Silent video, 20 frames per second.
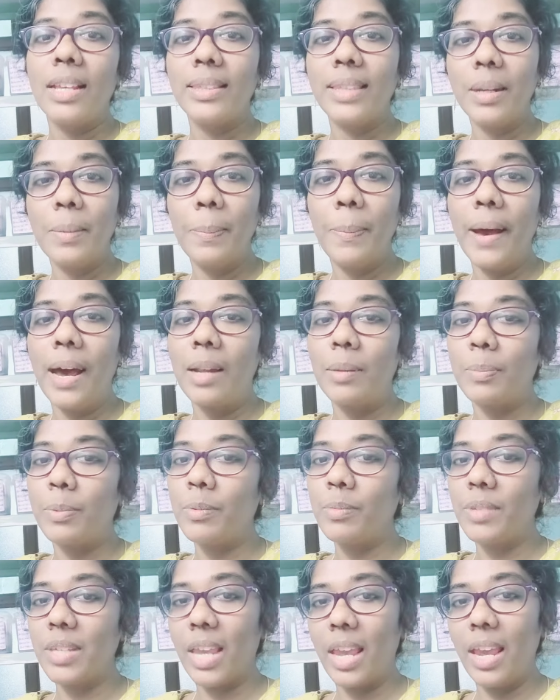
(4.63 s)

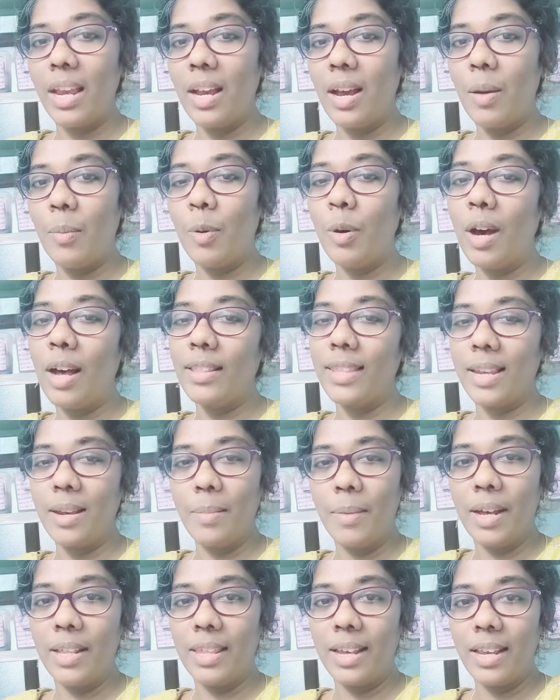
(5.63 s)
எதிர்பார்ப்பும் ஏக்கமும்
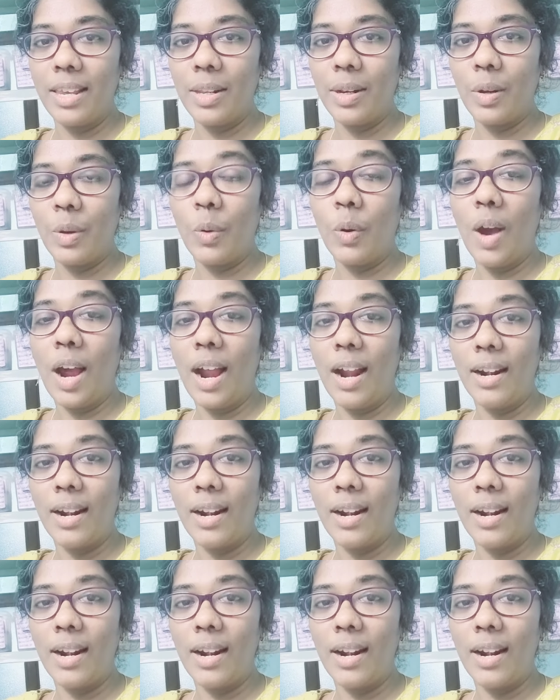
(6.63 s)
அதிகமாக தான் இருக்கும்